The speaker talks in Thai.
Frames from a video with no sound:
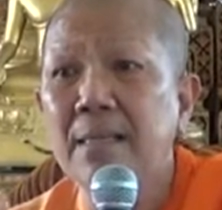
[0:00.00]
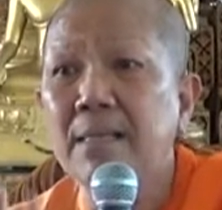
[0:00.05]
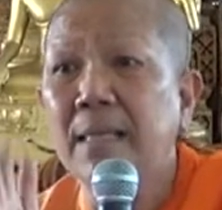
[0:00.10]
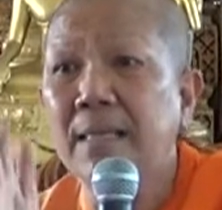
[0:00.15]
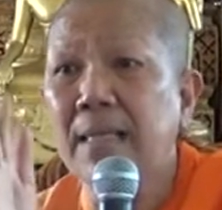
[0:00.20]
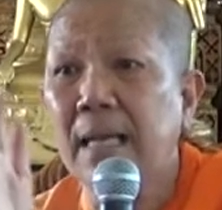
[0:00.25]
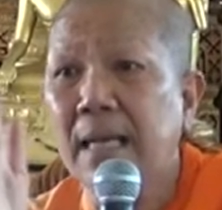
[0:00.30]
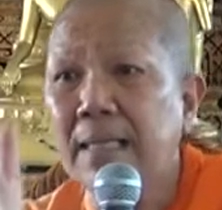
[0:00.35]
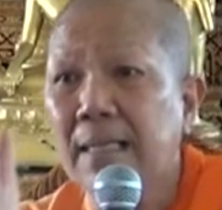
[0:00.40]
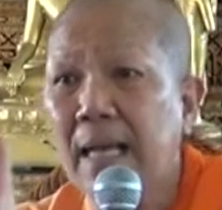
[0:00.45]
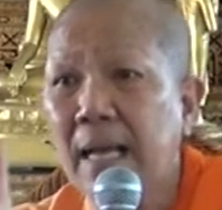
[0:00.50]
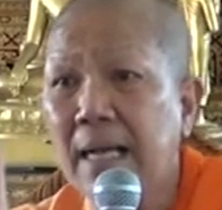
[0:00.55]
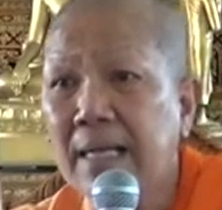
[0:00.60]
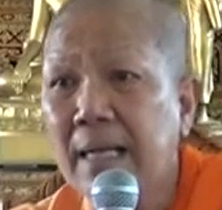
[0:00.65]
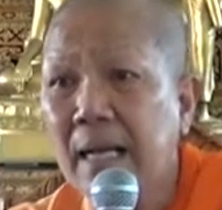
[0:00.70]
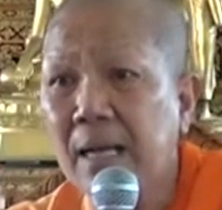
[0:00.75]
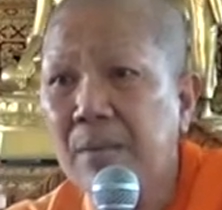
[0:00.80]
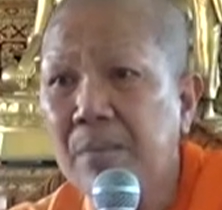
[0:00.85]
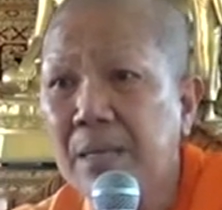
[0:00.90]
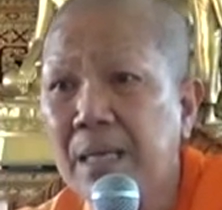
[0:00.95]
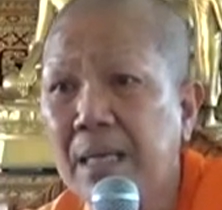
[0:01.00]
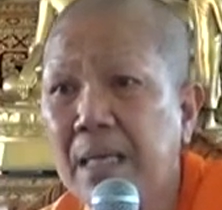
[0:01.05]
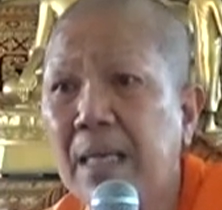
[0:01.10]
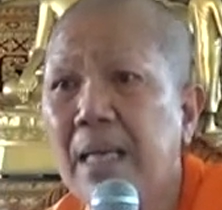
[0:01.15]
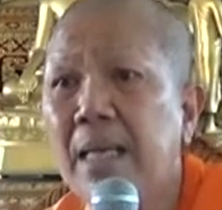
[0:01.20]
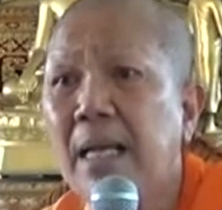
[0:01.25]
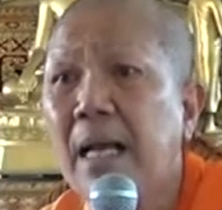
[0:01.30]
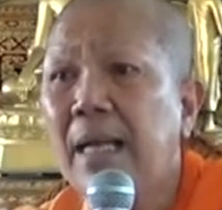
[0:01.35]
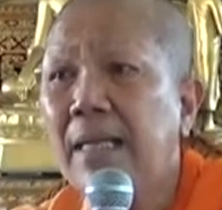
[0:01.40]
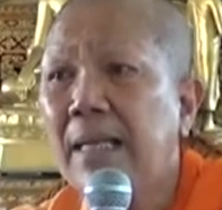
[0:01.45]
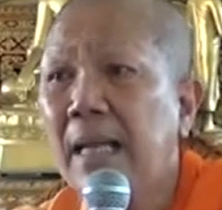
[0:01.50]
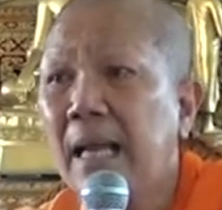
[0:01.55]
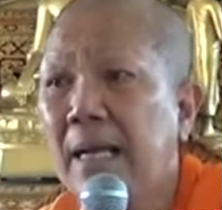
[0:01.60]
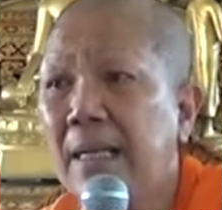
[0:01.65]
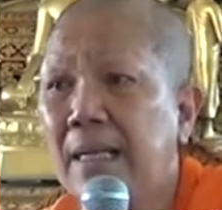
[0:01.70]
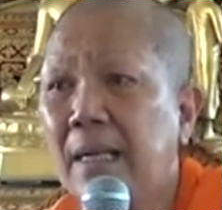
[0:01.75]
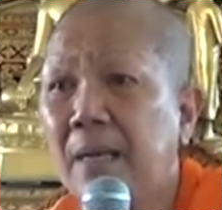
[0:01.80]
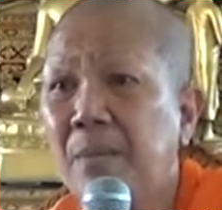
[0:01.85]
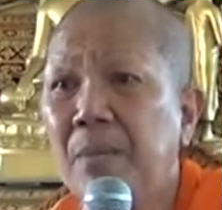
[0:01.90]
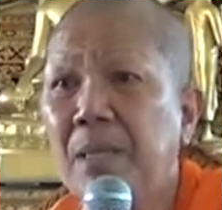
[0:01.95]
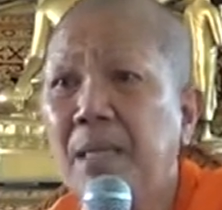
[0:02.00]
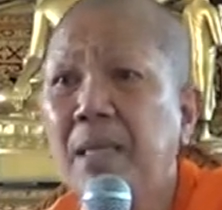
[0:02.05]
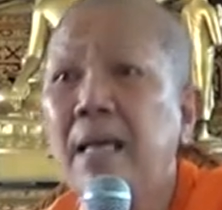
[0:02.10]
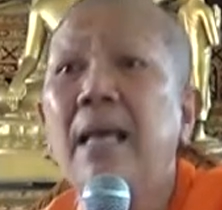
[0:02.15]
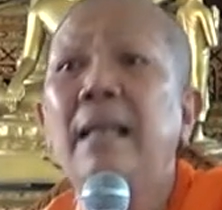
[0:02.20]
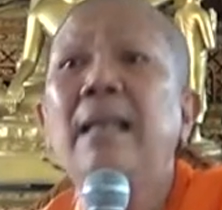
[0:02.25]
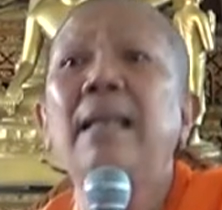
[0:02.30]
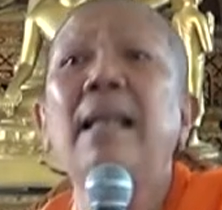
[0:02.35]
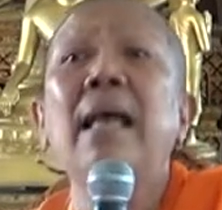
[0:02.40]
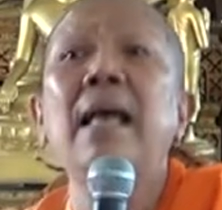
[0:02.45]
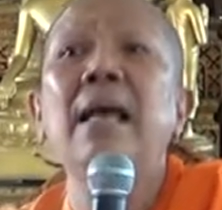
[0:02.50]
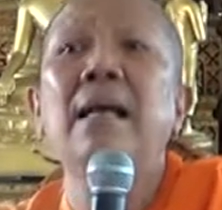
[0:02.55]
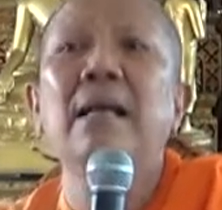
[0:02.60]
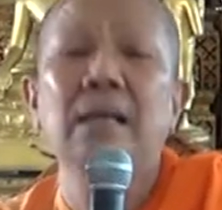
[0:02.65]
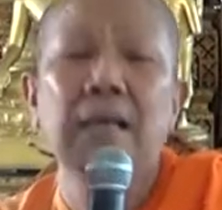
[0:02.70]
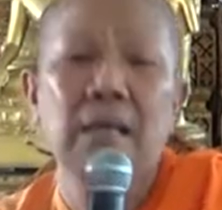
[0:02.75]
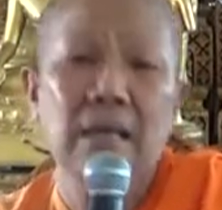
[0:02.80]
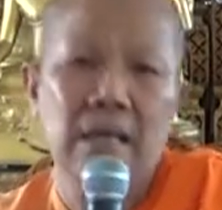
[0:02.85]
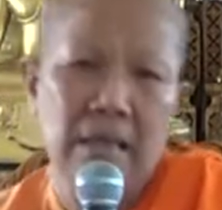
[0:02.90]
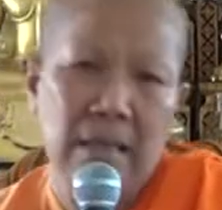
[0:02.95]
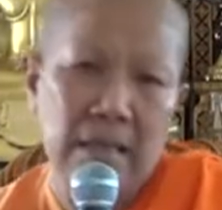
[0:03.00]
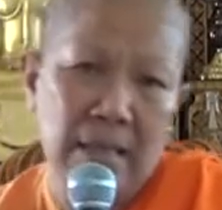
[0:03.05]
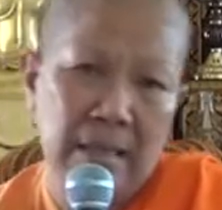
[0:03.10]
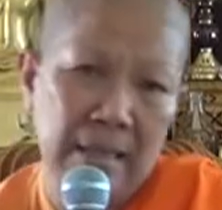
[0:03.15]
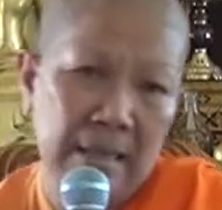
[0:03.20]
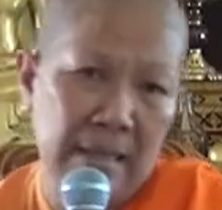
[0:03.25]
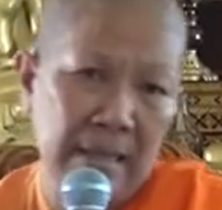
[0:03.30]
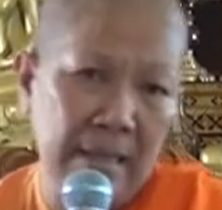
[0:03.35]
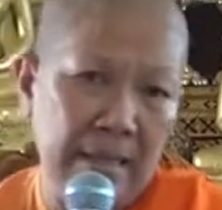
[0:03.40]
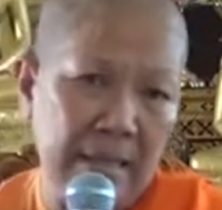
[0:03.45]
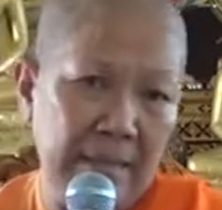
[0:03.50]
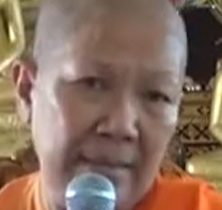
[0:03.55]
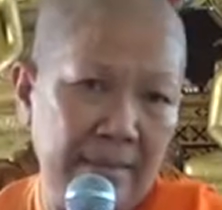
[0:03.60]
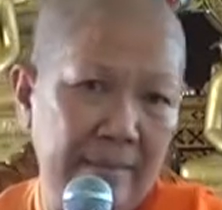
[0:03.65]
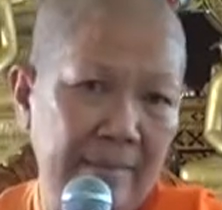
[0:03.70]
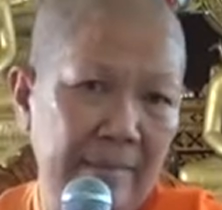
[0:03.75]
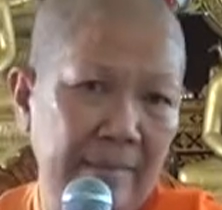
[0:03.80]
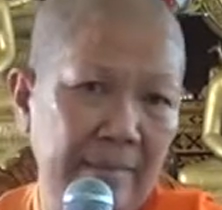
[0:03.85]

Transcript: สกทาคามี อนาคามีและอรหันต์